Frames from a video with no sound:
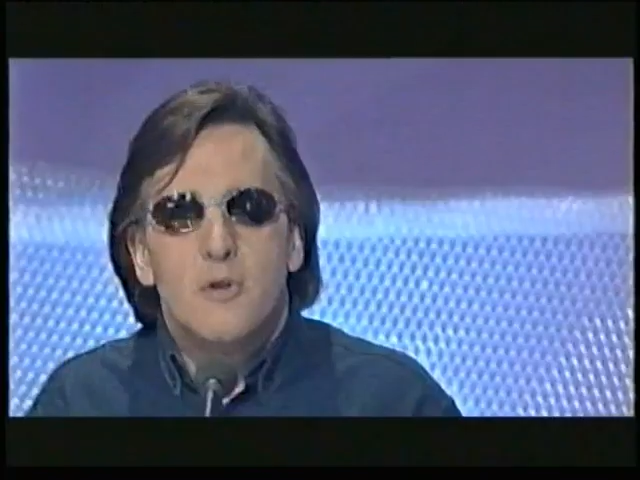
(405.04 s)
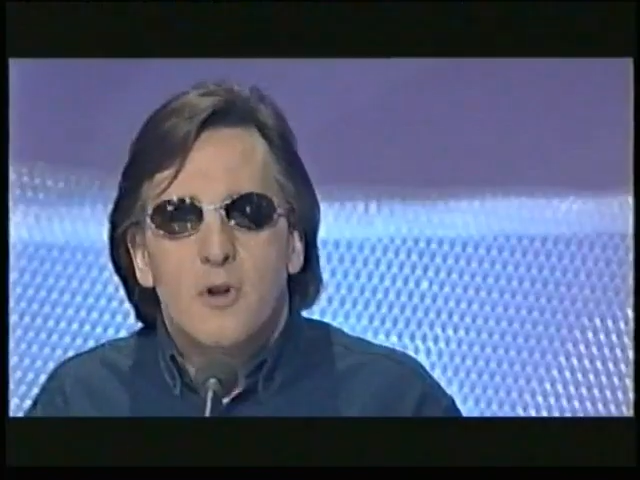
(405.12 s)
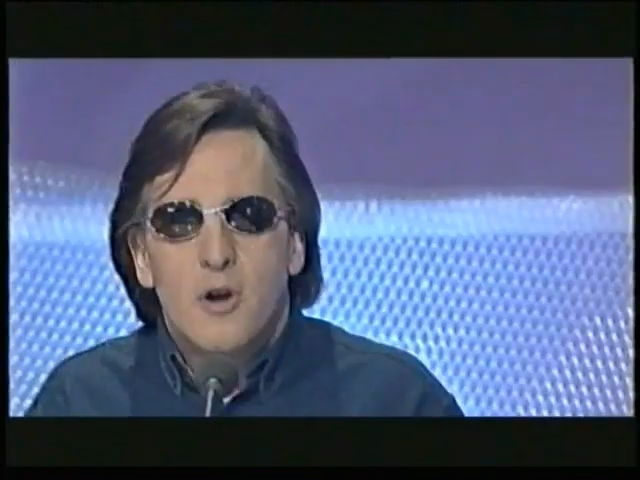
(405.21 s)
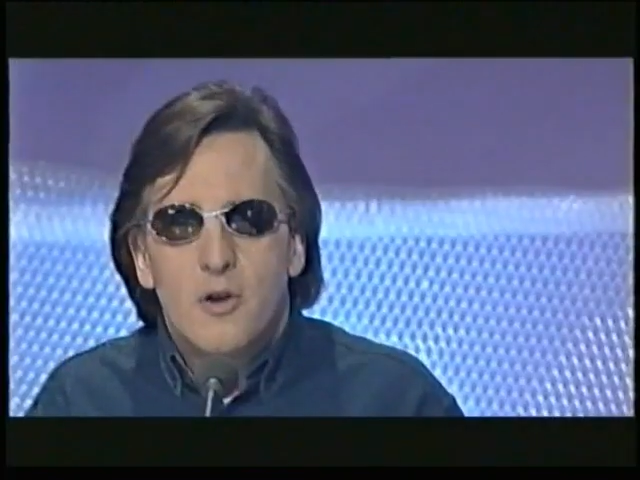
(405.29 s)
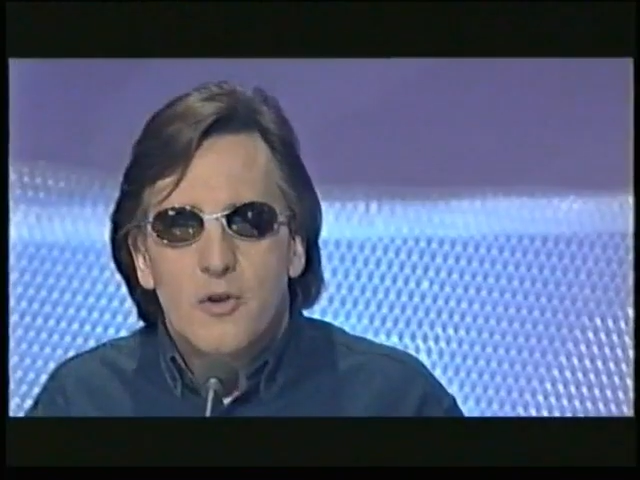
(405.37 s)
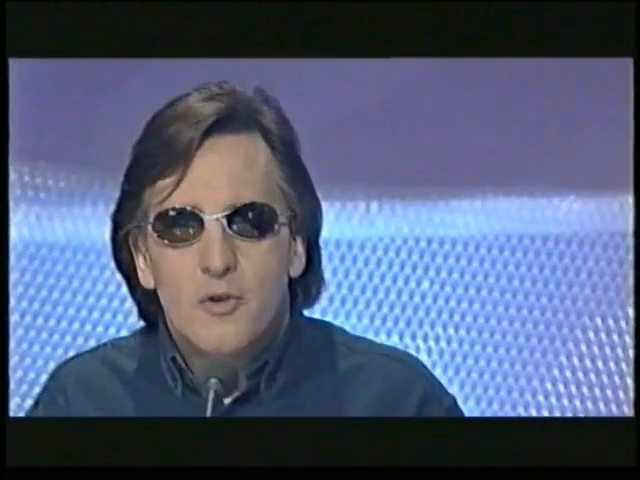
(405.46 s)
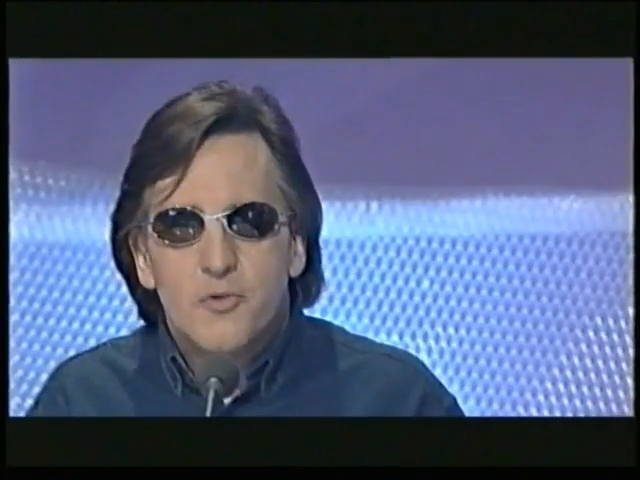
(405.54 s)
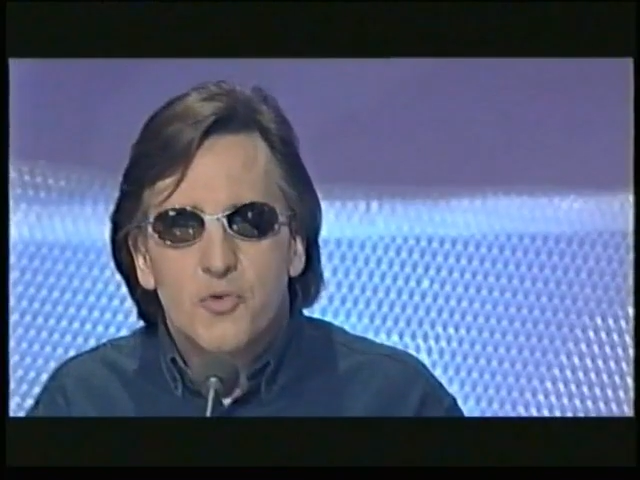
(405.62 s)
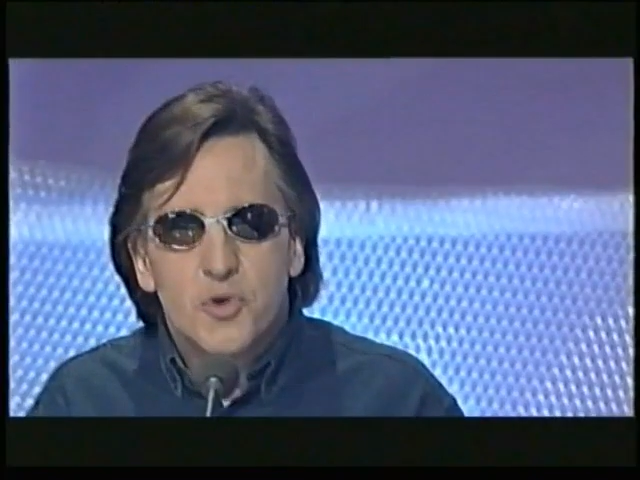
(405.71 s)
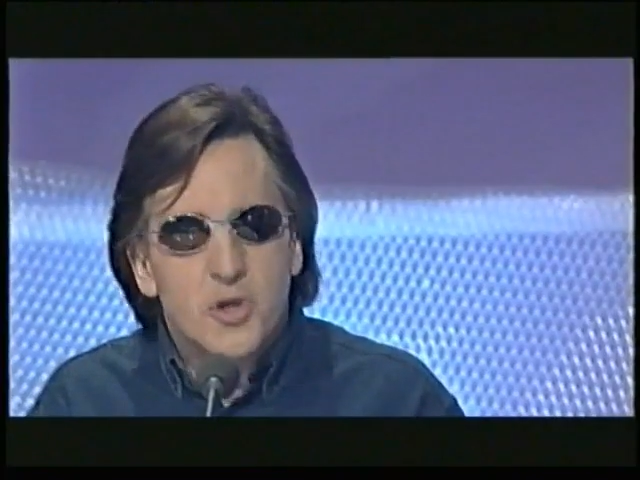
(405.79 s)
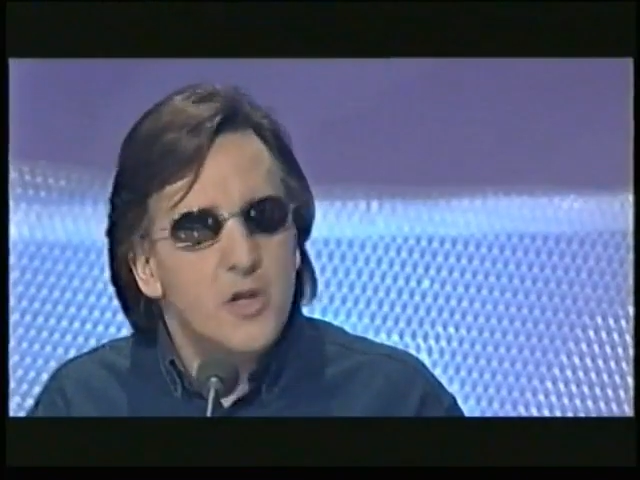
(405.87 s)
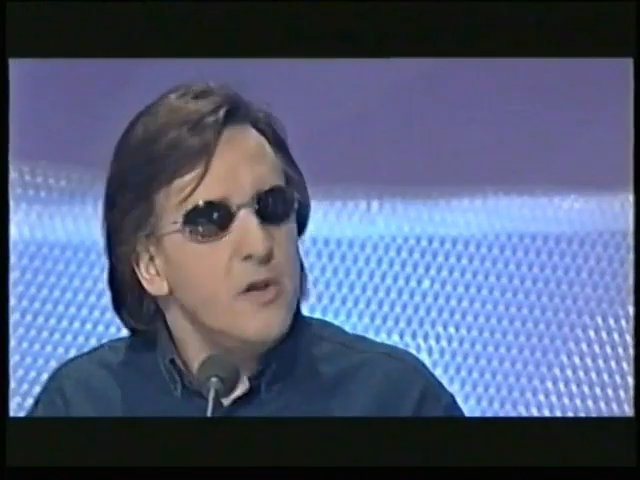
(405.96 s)
euh,
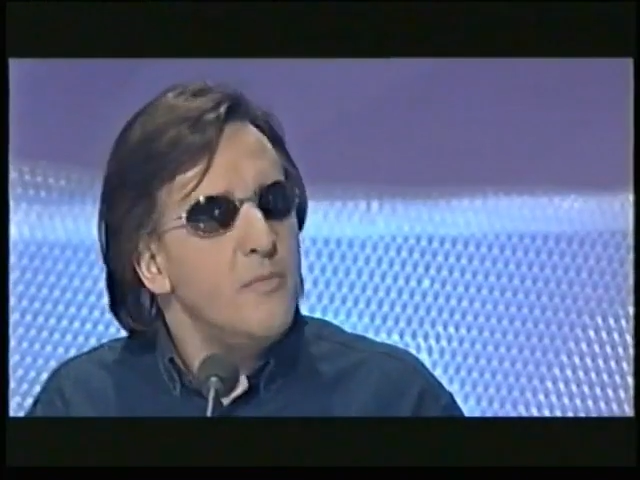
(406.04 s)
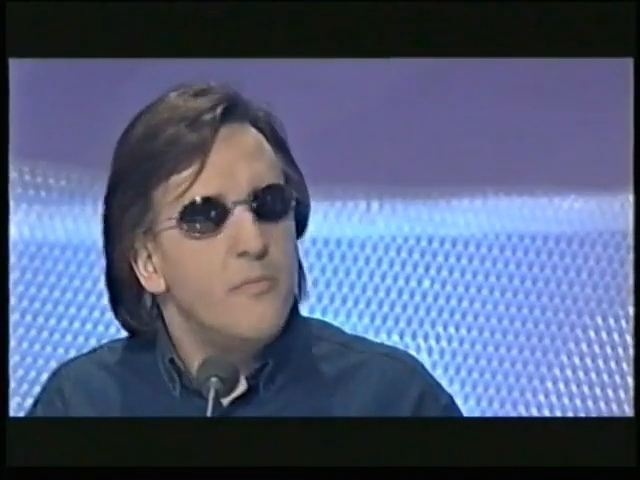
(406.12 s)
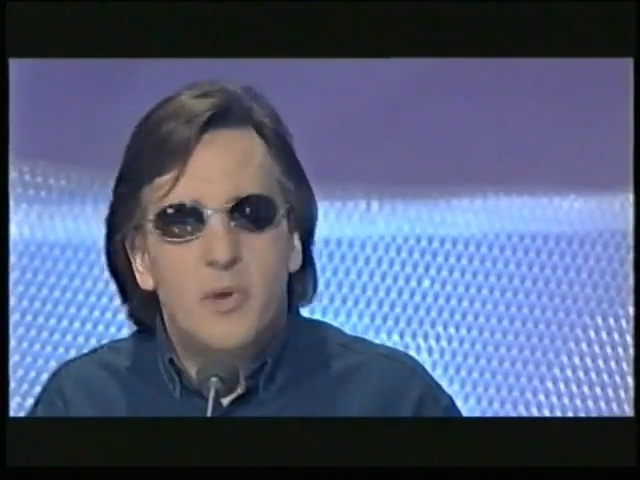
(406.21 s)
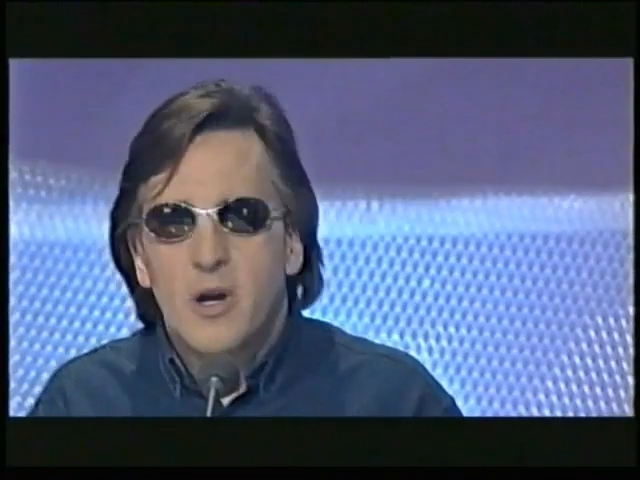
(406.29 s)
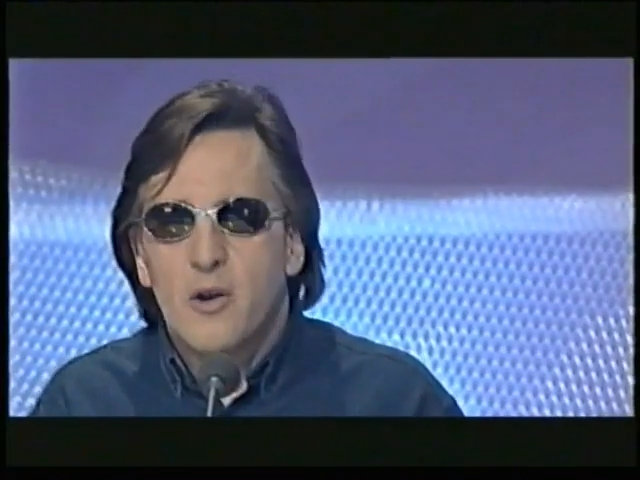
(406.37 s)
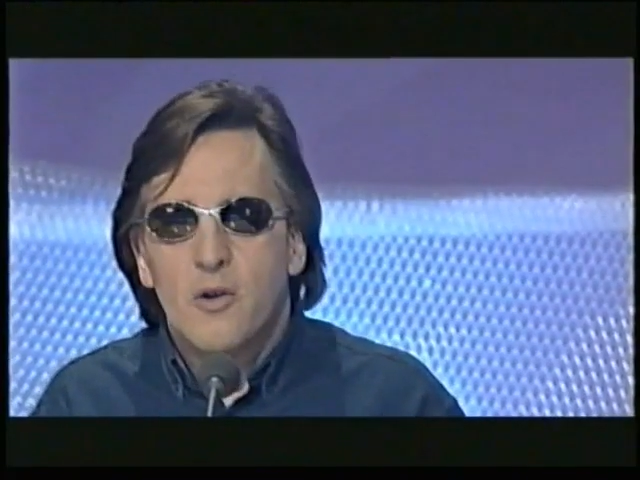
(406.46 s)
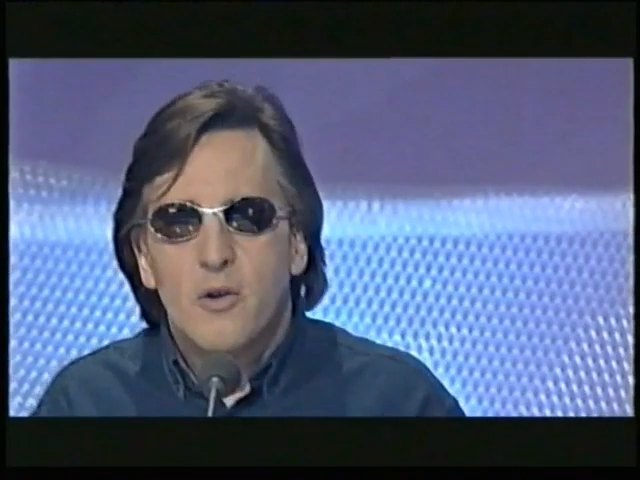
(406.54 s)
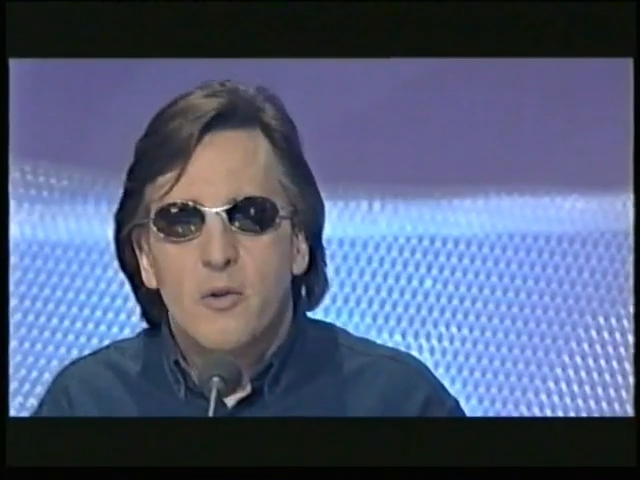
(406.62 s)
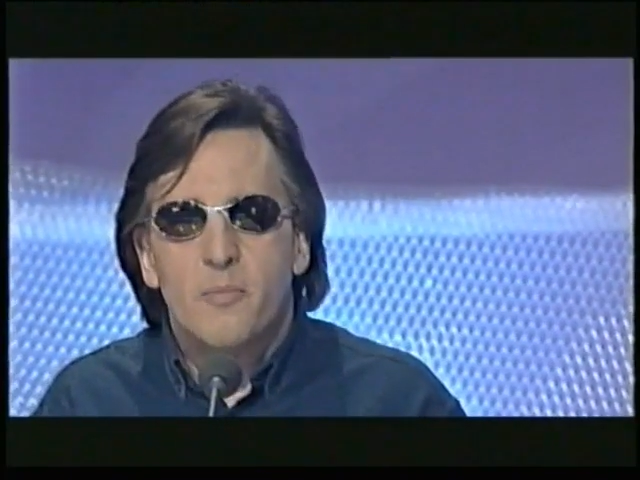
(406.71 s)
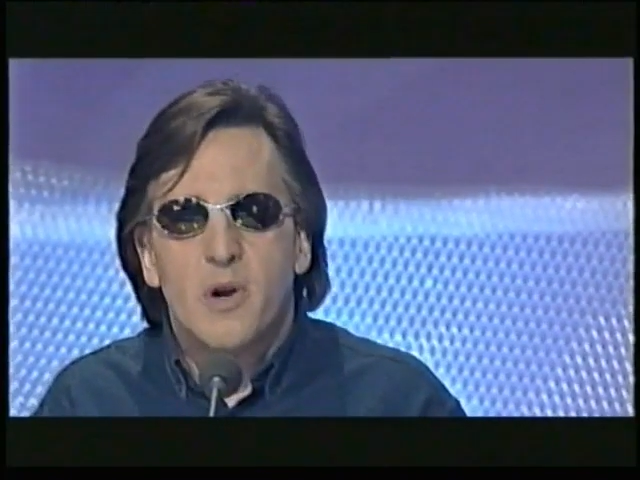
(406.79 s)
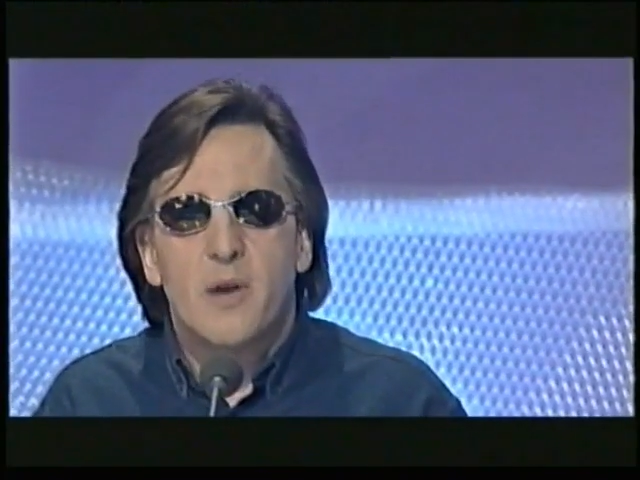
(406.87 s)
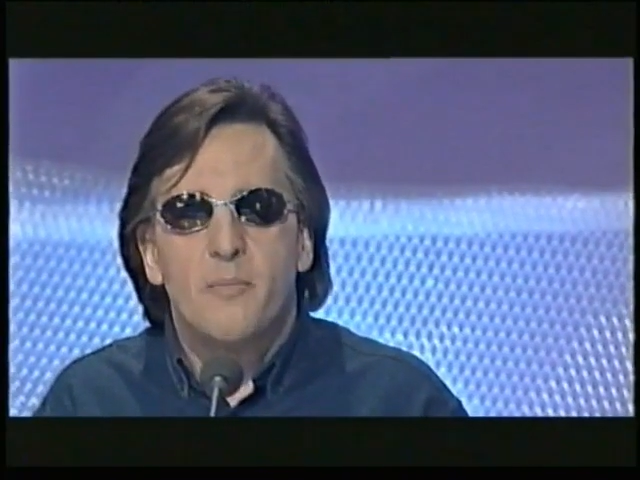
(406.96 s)
touché par, euh,
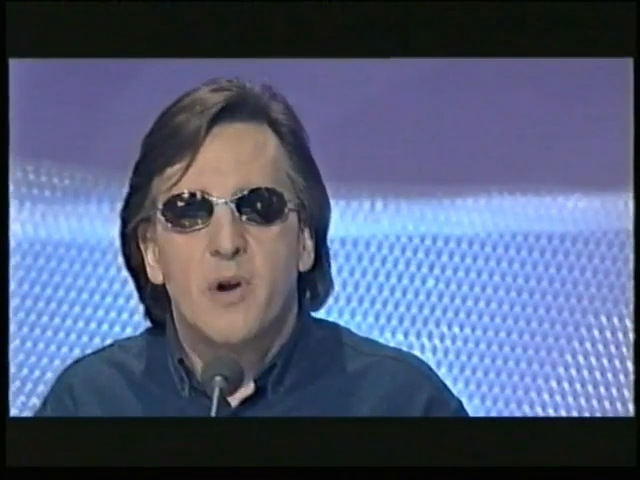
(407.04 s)
par,